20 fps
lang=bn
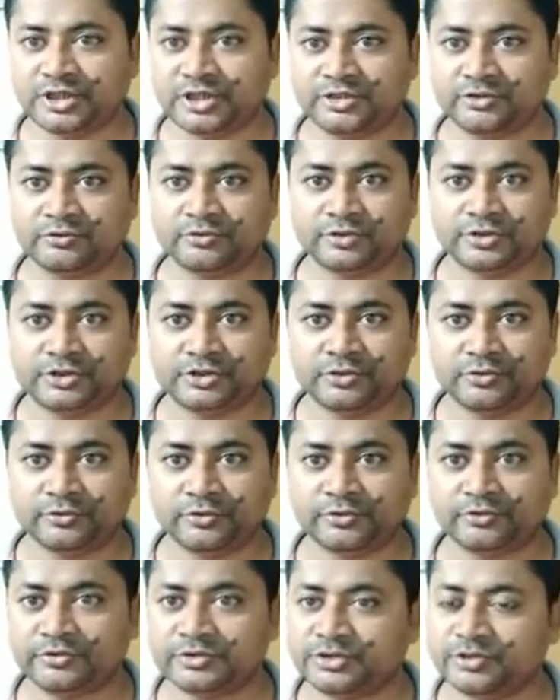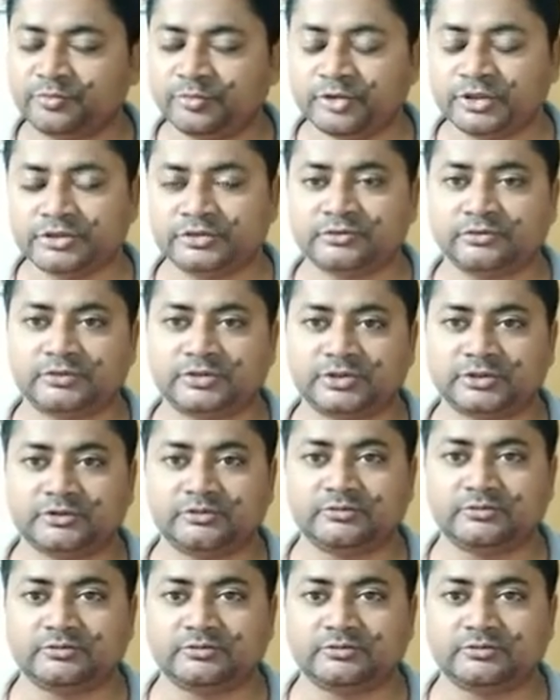এই গোষ্ঠী ওই গোষ্ঠী বলে চলছেন